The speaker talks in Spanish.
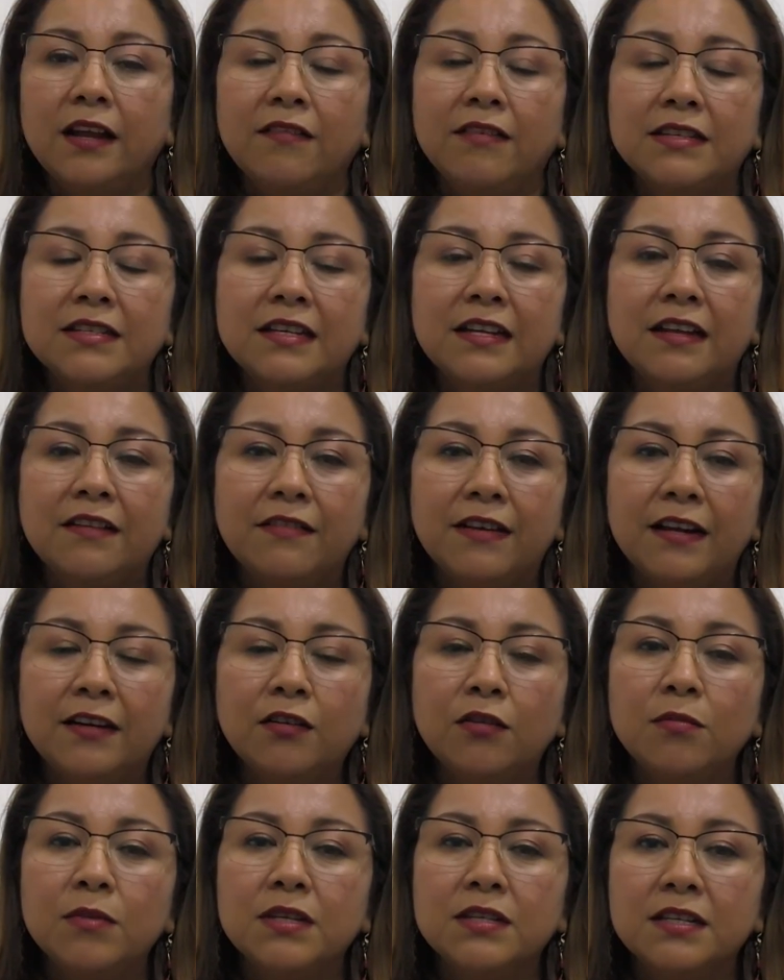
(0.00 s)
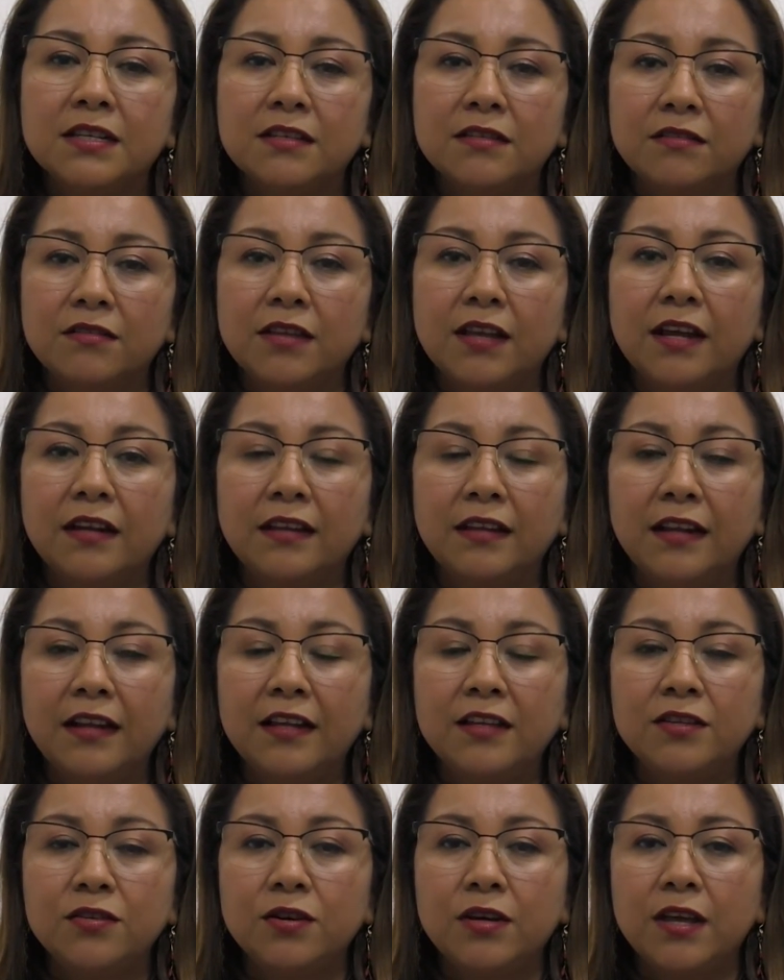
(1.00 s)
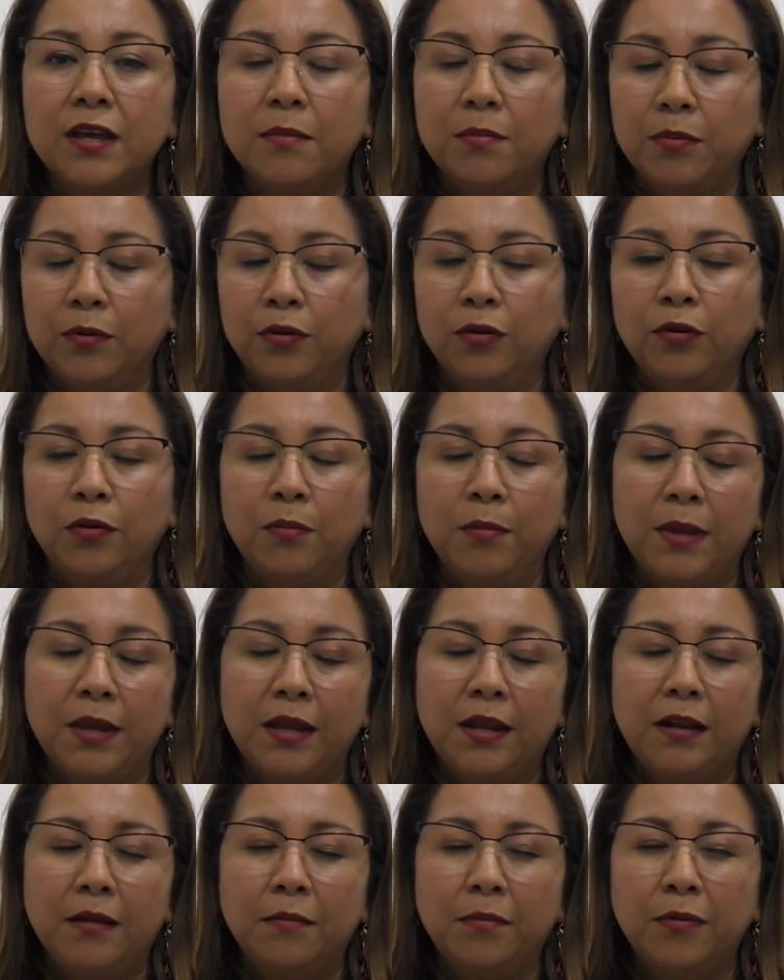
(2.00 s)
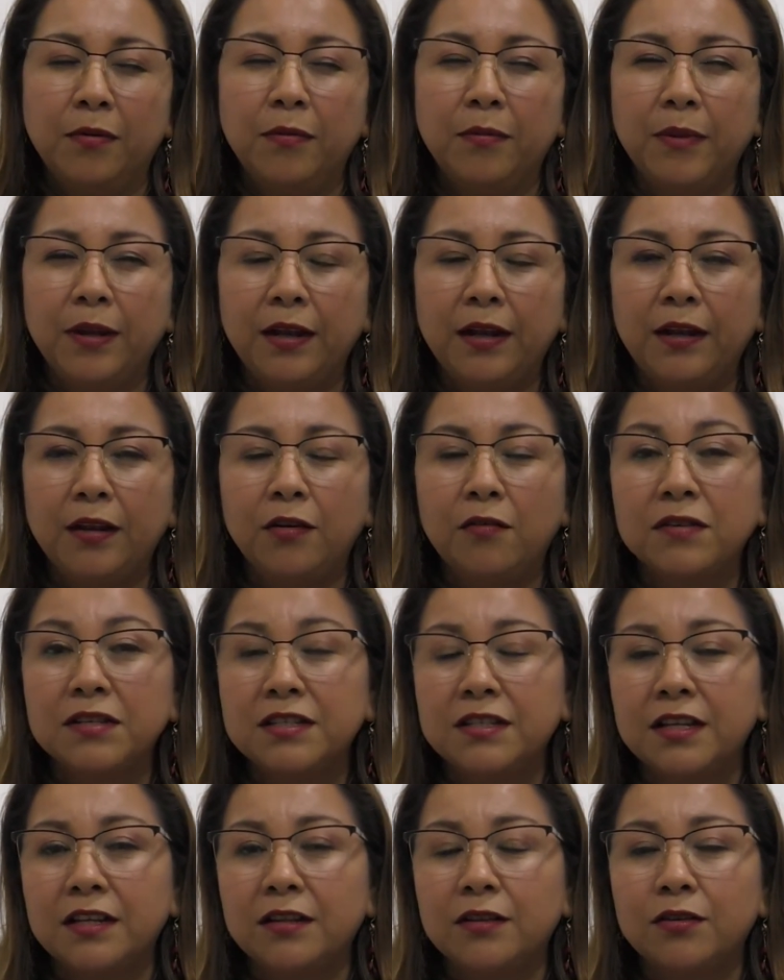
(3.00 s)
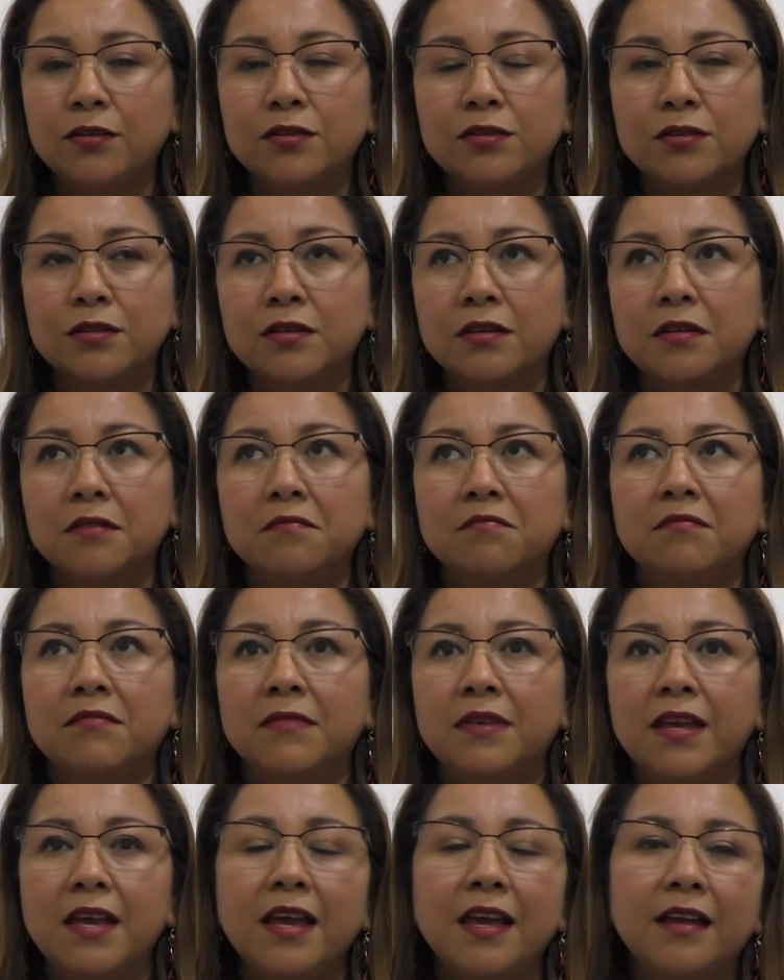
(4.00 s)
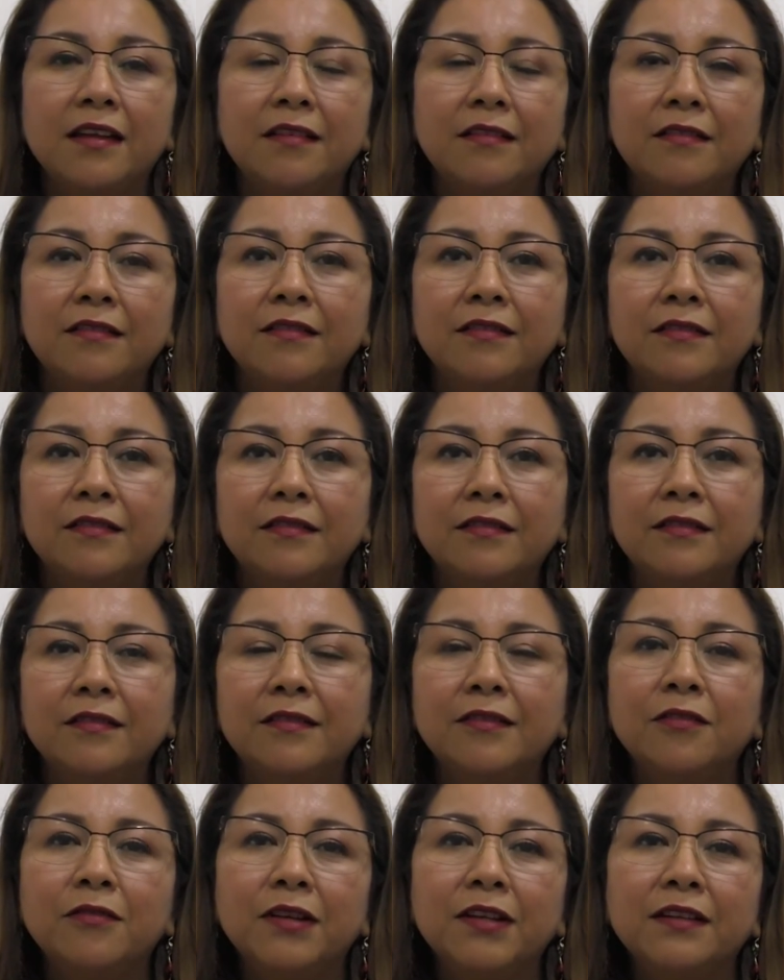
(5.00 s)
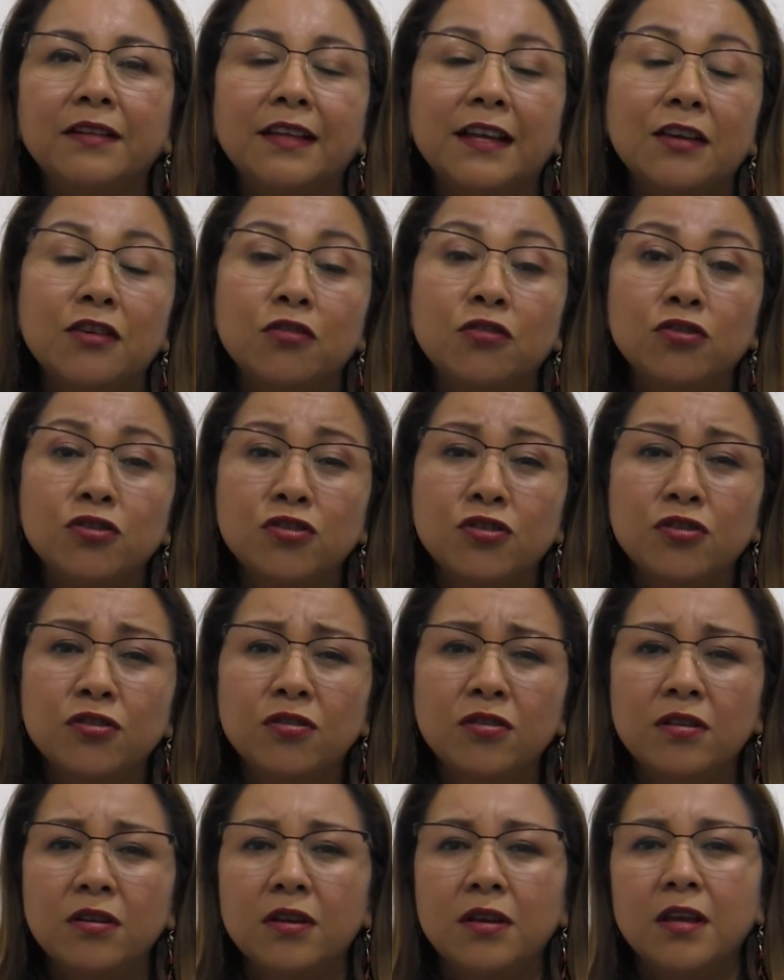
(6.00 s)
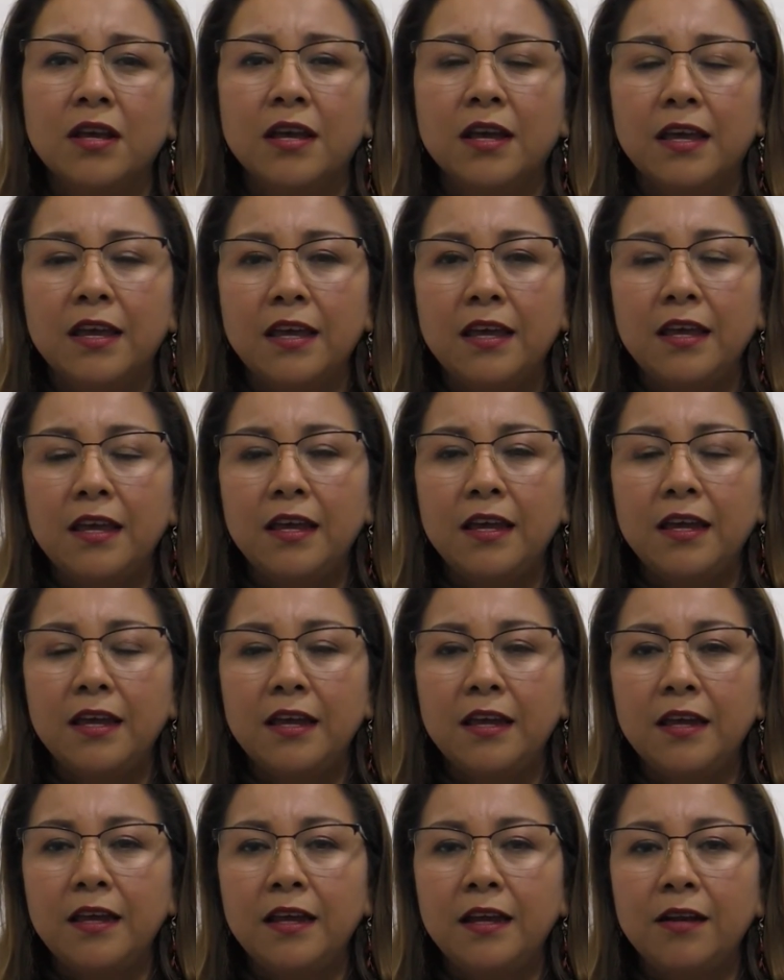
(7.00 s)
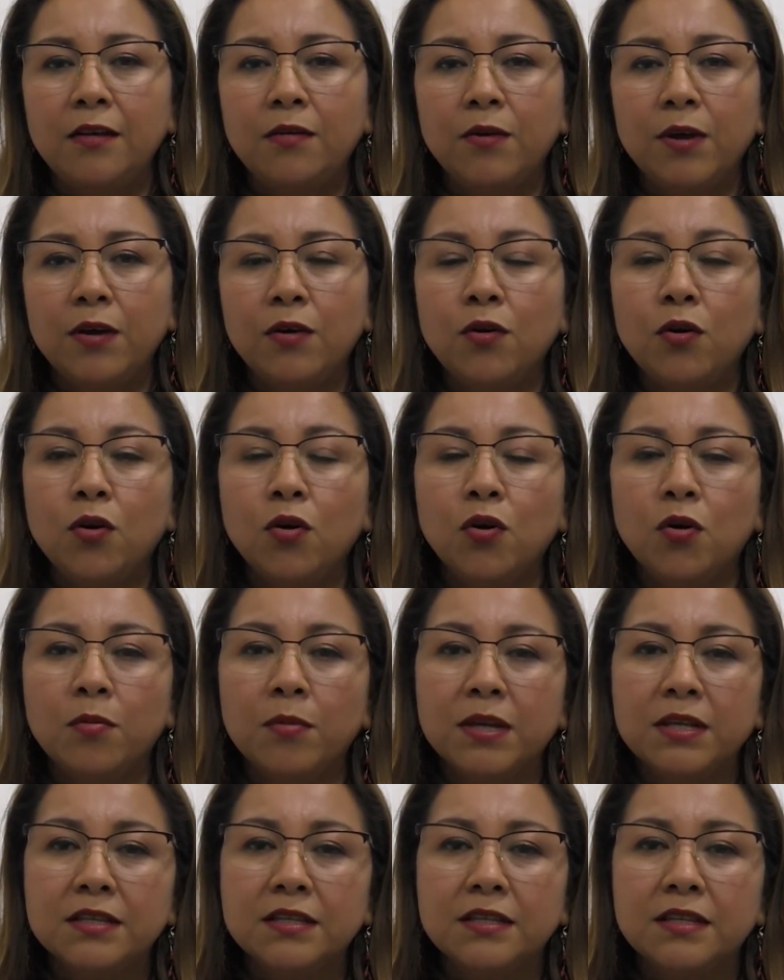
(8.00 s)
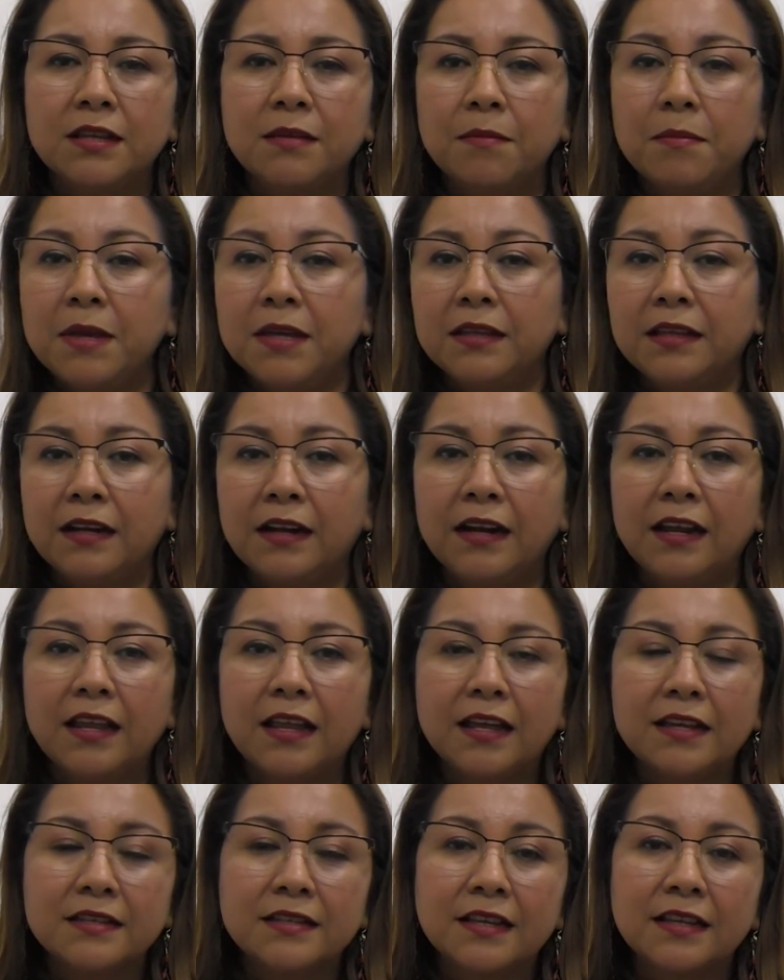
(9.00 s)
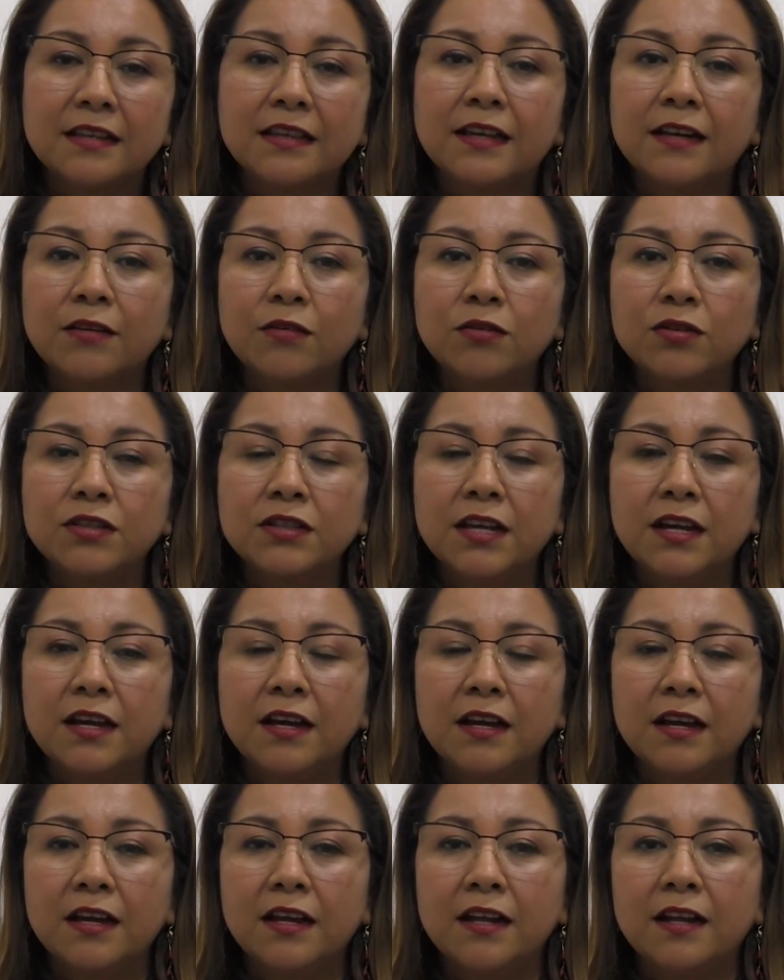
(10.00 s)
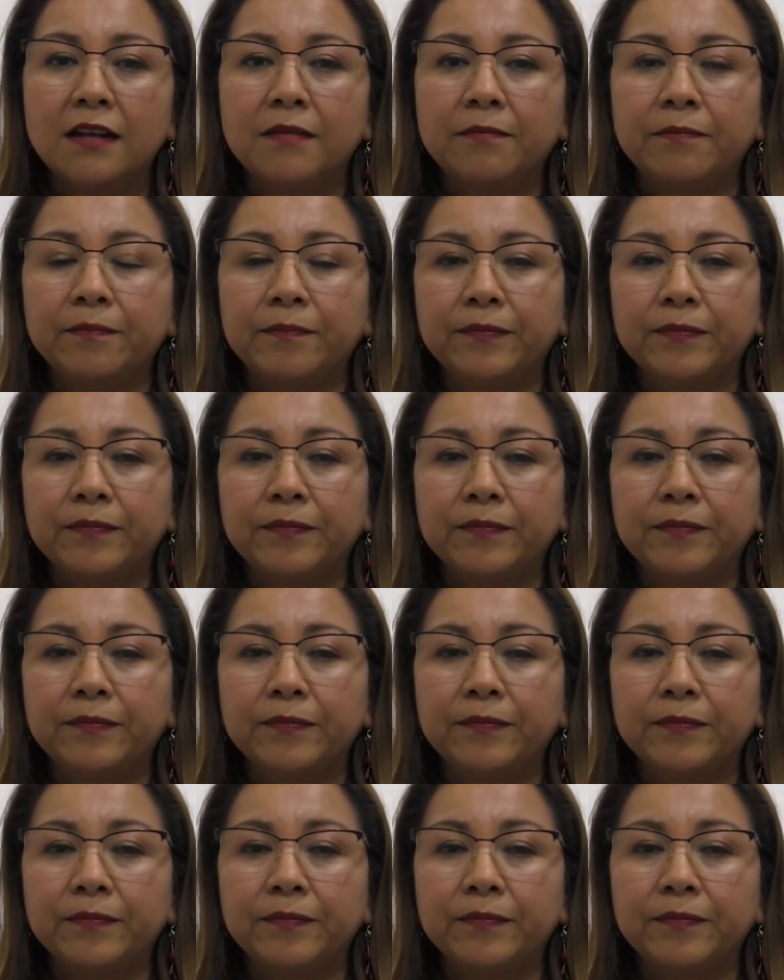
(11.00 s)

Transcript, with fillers: la base naval comencé a estudiar derecho allá por 2000, por 1998 y luego comencé, me trasladé a Santa Rosa eh,